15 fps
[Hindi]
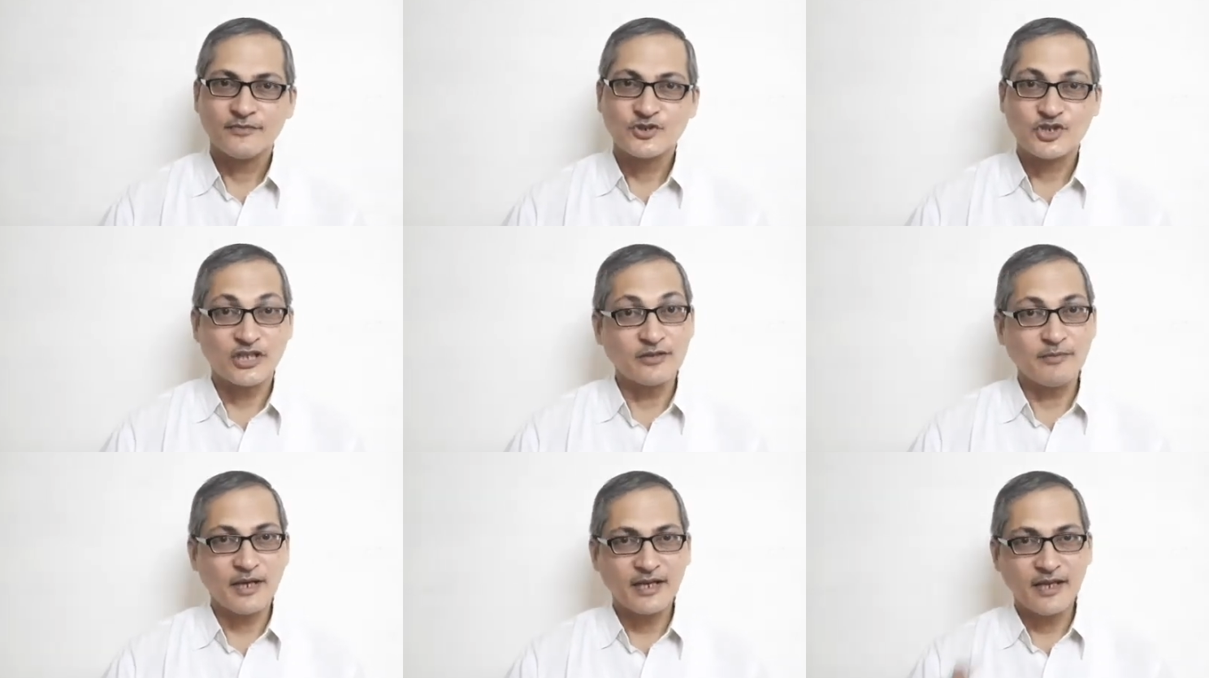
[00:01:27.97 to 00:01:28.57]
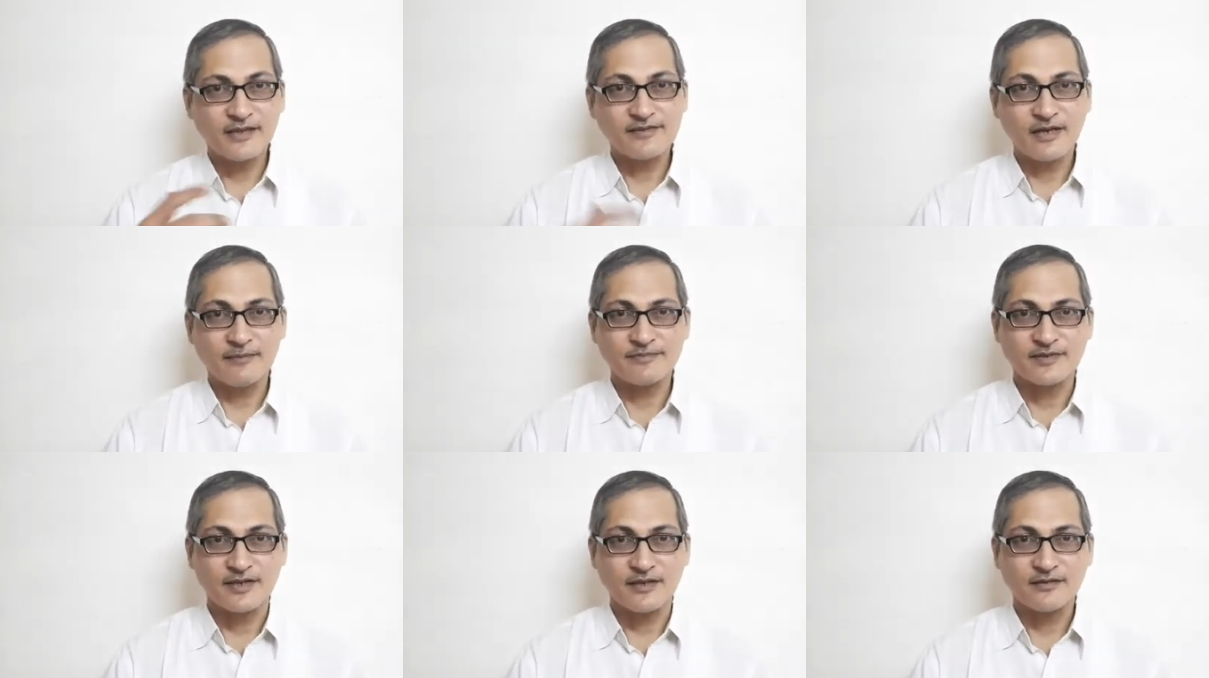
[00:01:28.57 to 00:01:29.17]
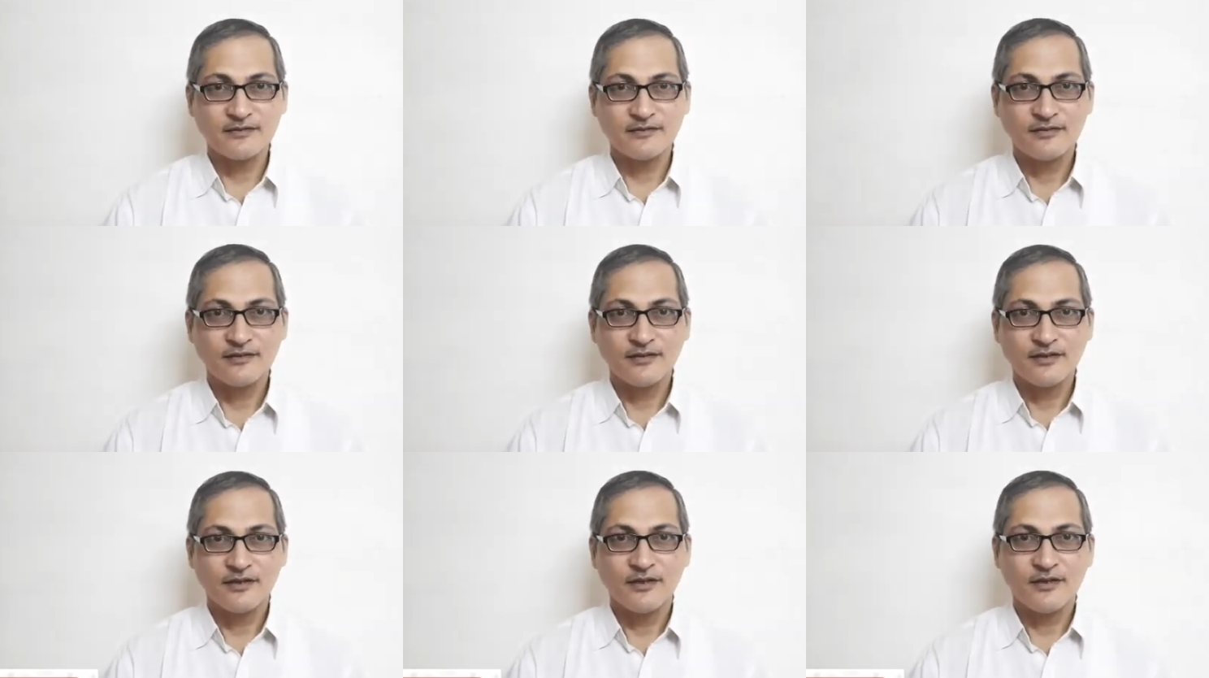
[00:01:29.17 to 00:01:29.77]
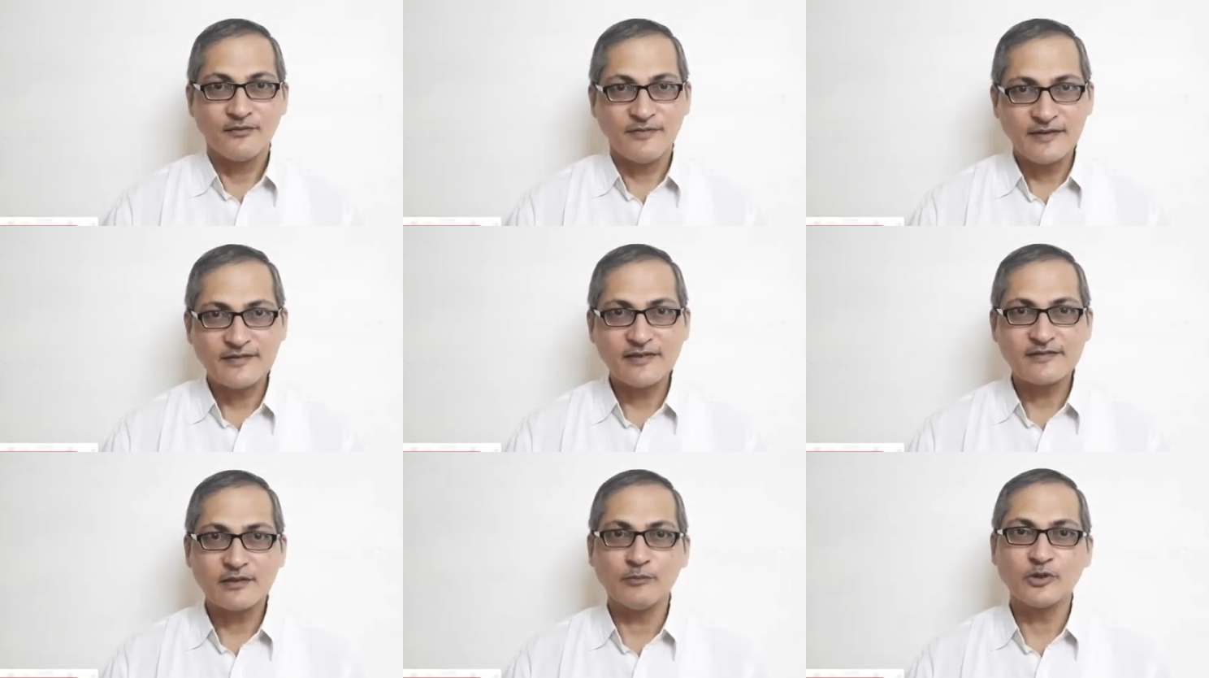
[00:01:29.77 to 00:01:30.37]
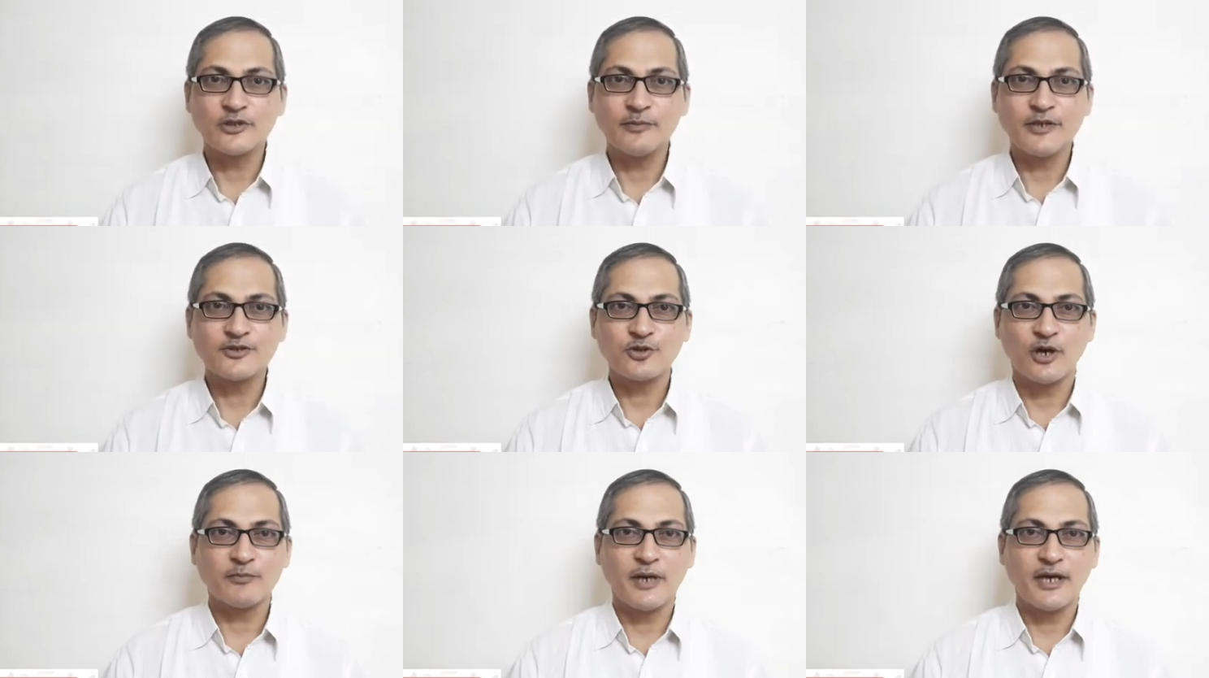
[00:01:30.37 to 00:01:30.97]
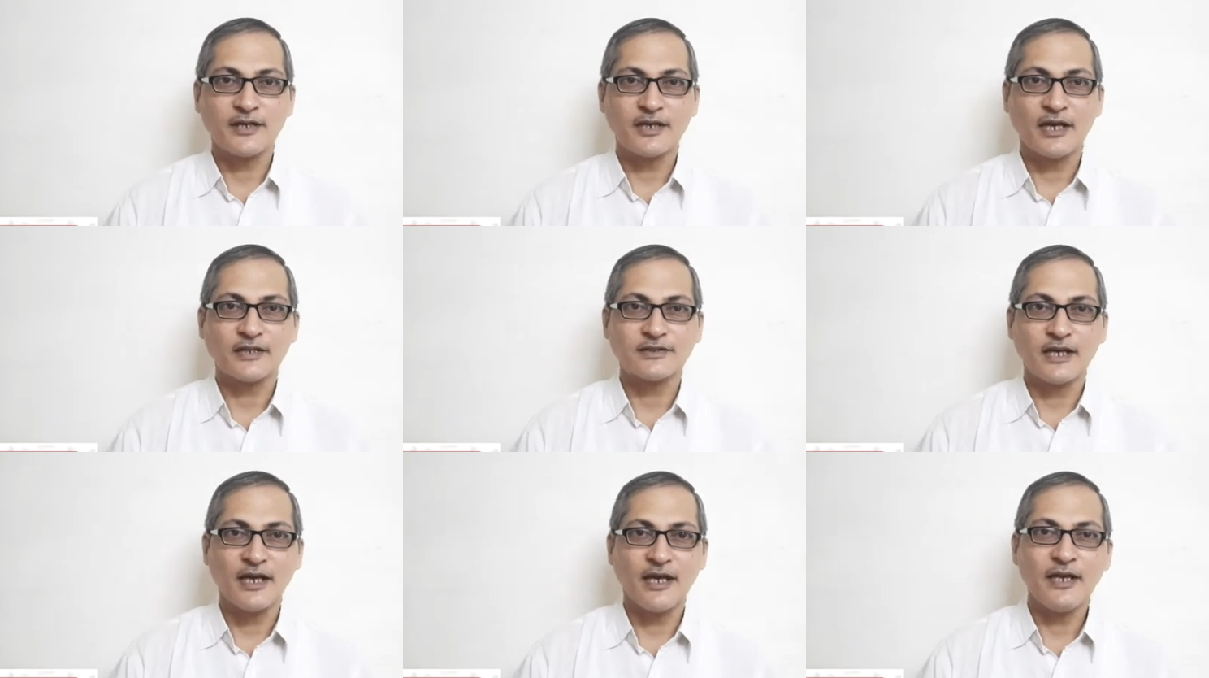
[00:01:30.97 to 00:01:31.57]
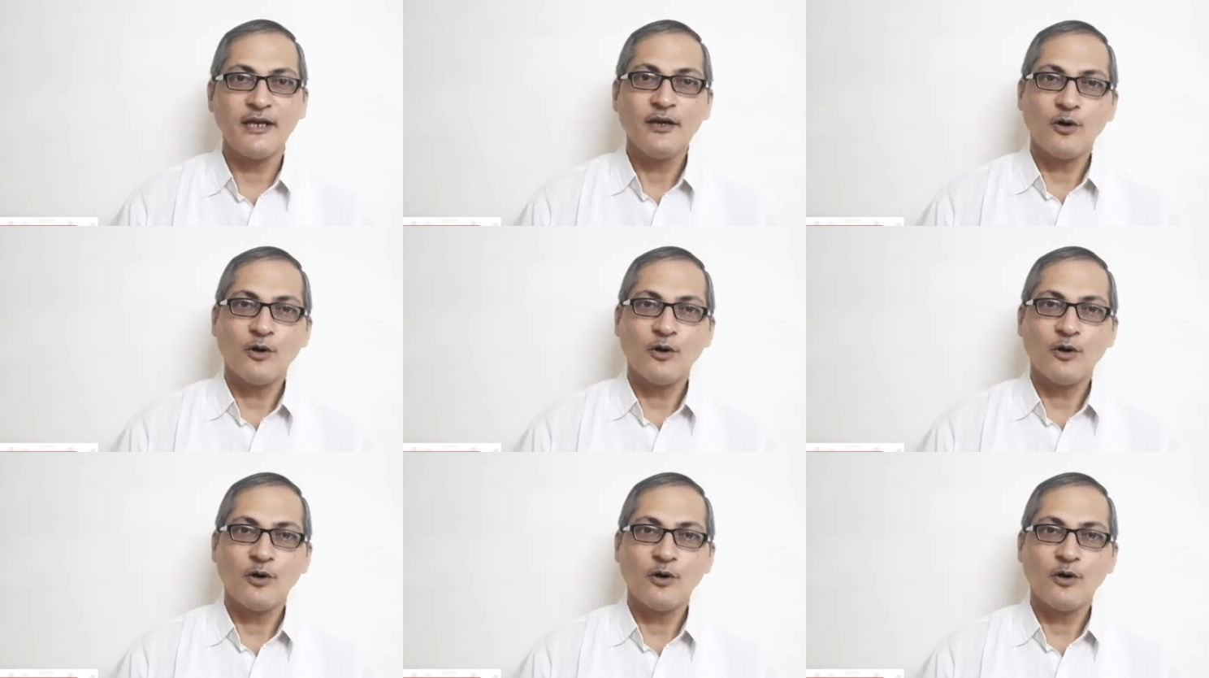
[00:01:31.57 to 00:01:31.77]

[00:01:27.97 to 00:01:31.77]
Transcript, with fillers: चंद्रमा के हिसाब से फिर से समुद्र में जौर भाटा आता है